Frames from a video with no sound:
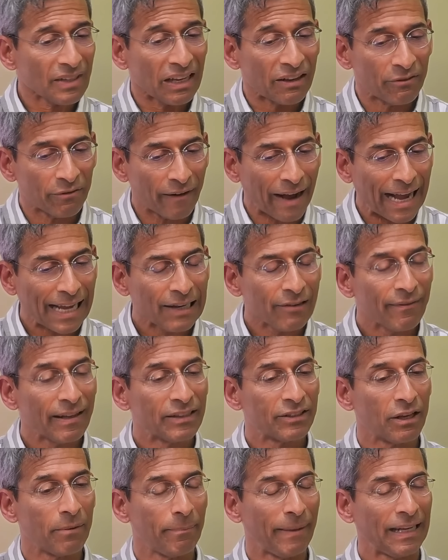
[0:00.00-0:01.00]
weil wenn
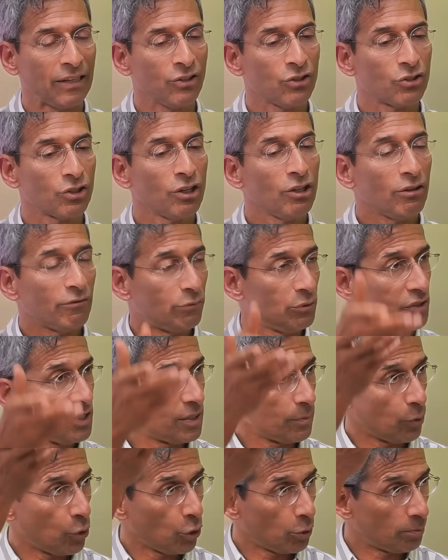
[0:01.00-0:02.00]
der Mensch von
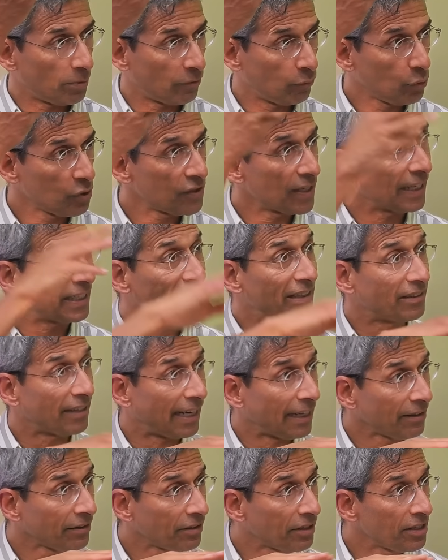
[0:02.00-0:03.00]
diesem höheren Bewusstsein
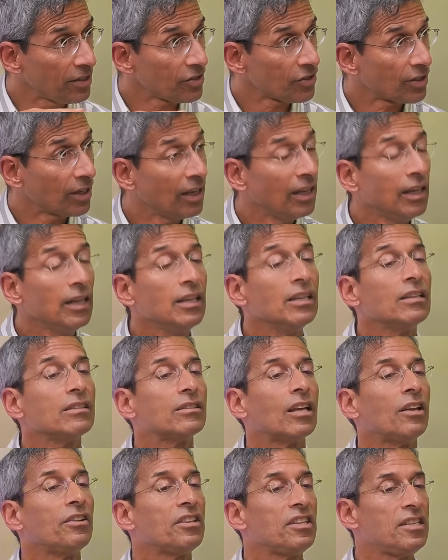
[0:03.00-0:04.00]
getrennt ist,
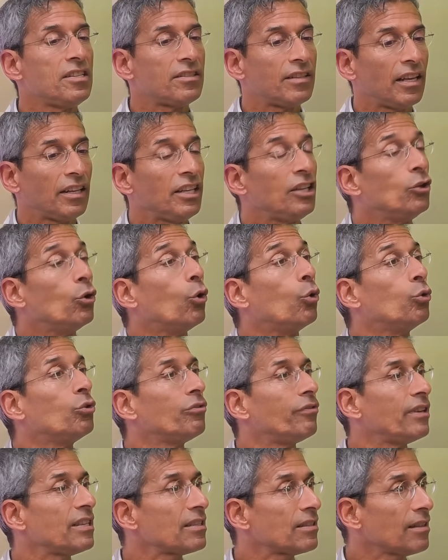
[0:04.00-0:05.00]
dann ist er in
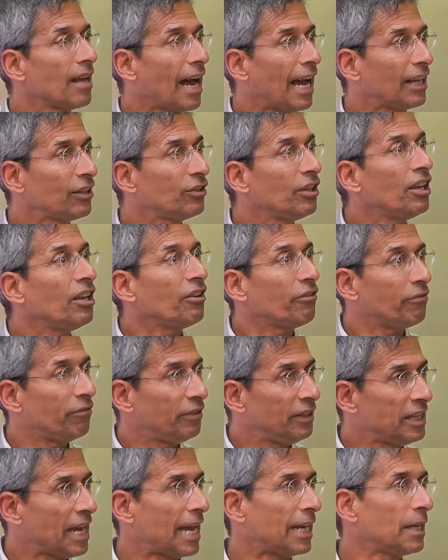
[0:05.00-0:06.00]
Unwissenheit
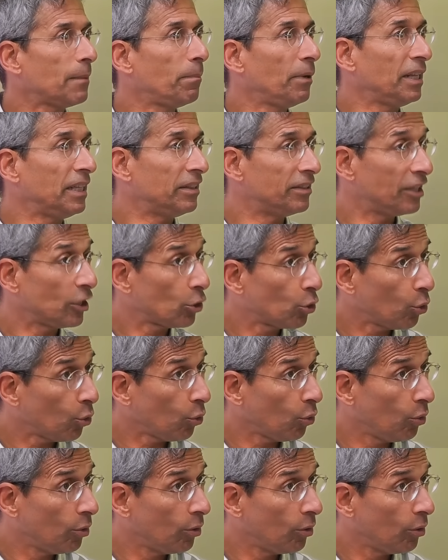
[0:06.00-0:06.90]
wie eine blinde Kuh.